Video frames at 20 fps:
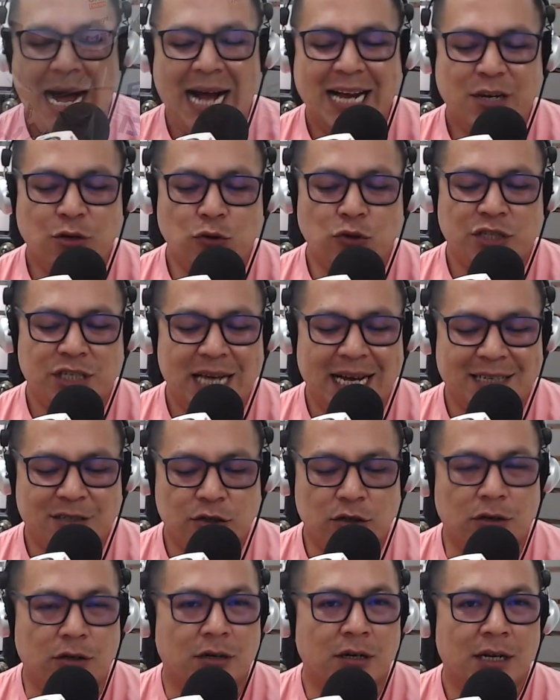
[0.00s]
Hay
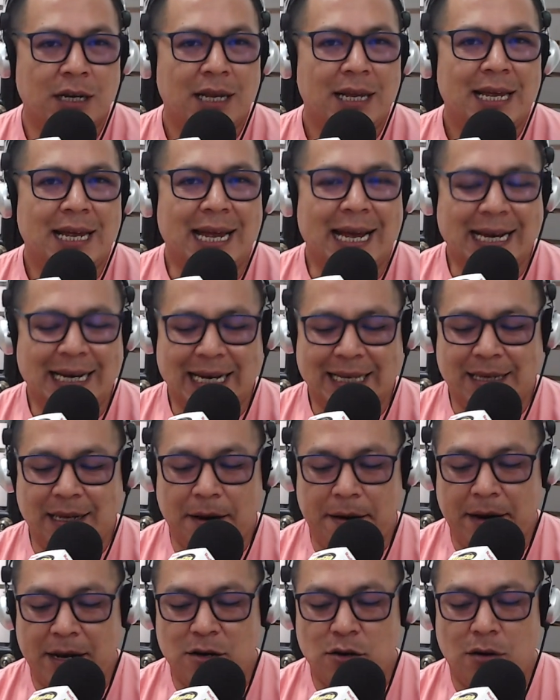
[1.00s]
En la
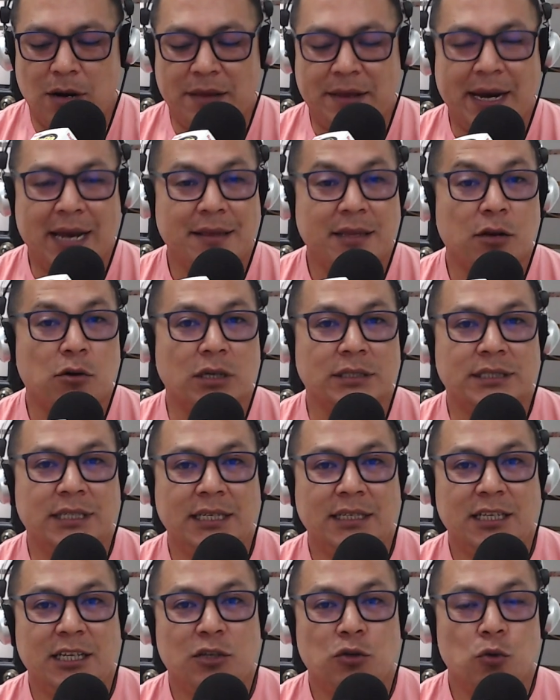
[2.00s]
Terreno Adriático así
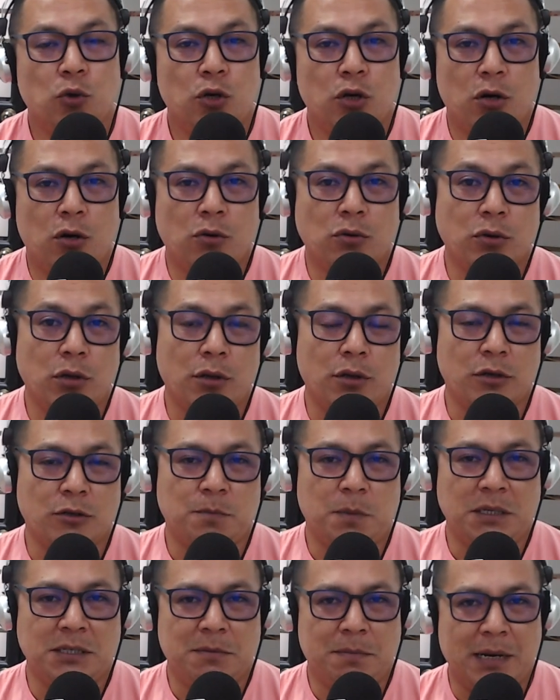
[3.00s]
tituló uno de los
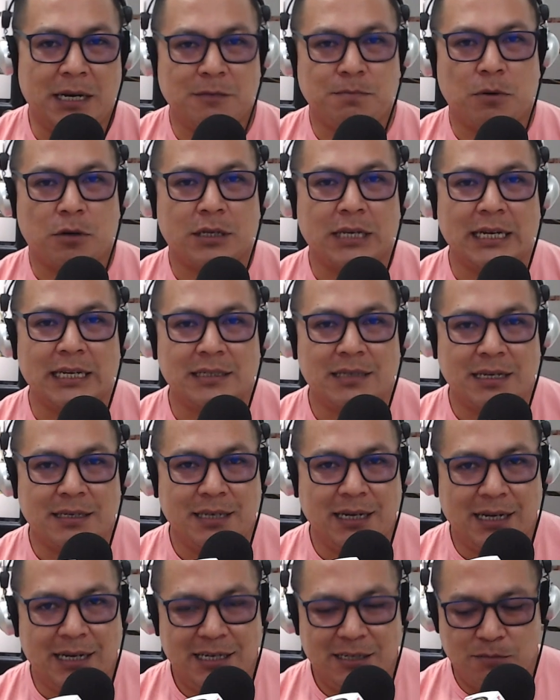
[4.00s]
principales portales de
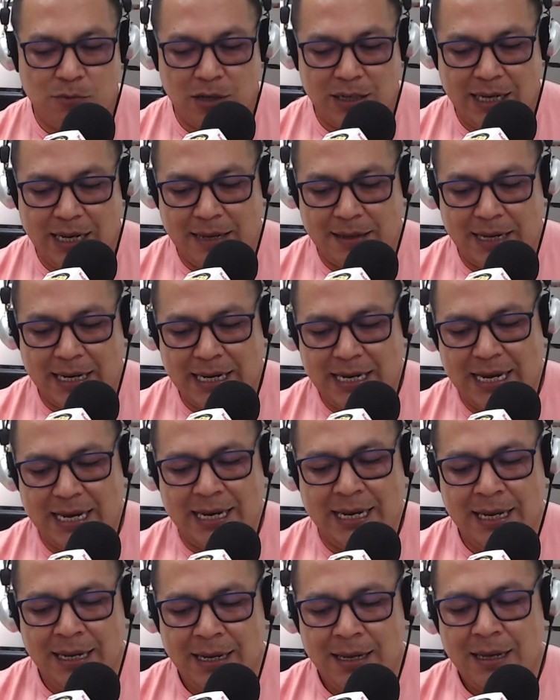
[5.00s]
ciclismo el día de
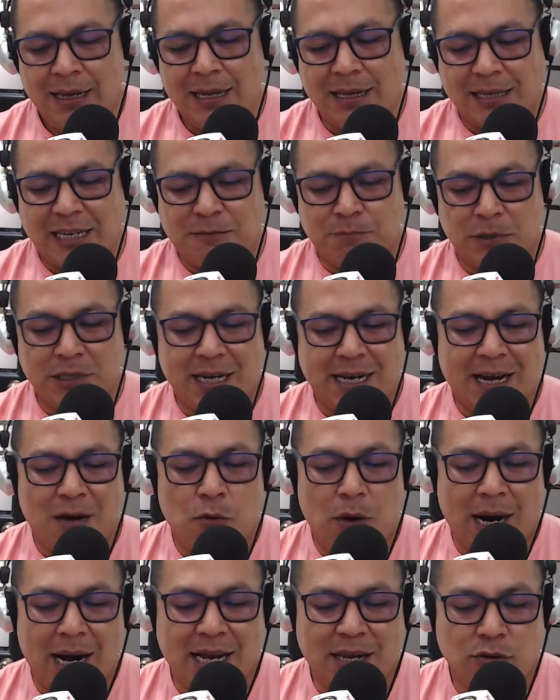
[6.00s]
ayer, después de que
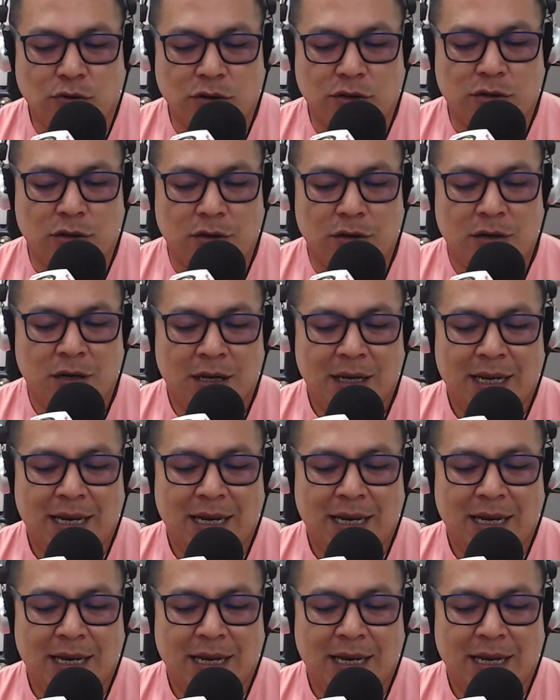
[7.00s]
Juan Ayuso